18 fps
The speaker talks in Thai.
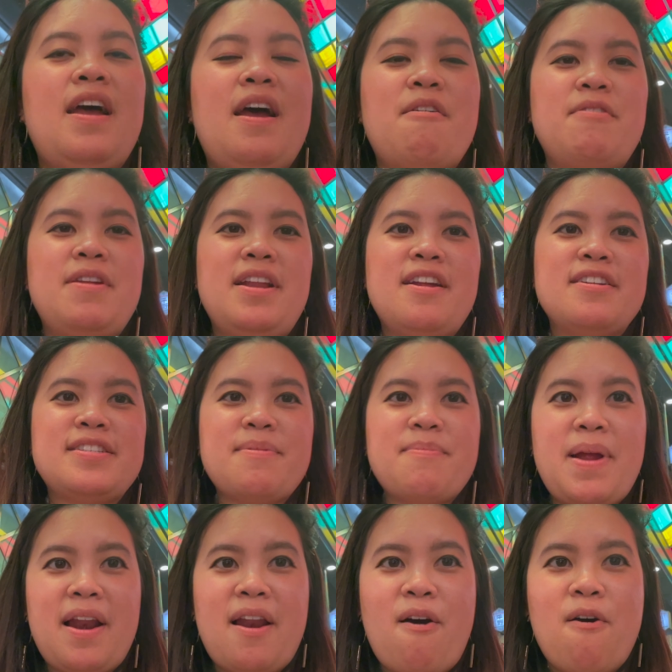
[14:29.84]
คราวนี้เราจะ
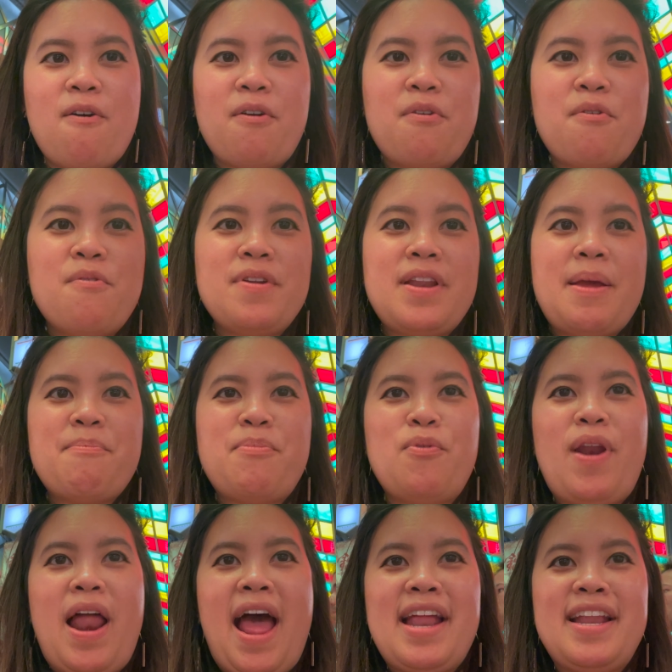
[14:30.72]
มาลองกุ้งเทม
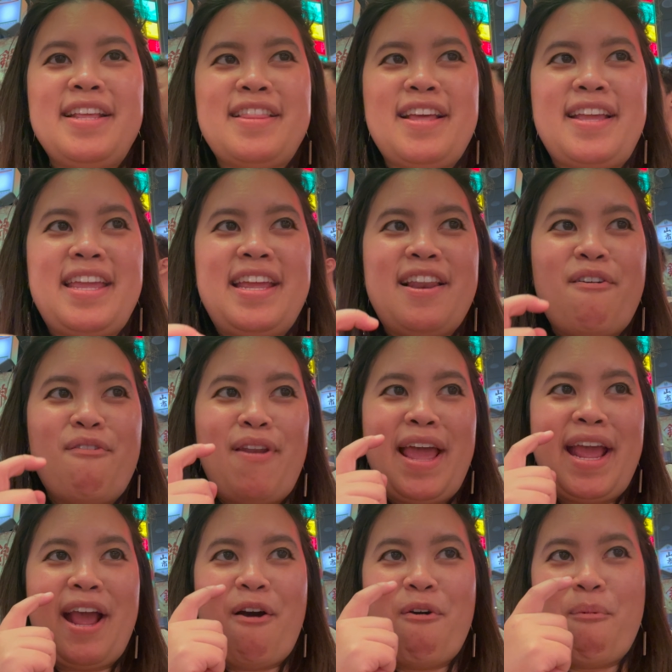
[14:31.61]
ปุระที่ตะกี้เรา
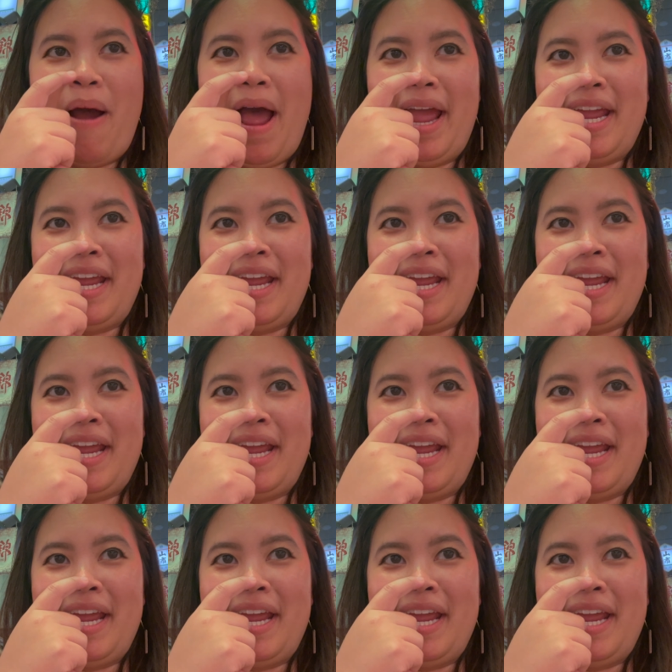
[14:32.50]
เล็งเอาไว้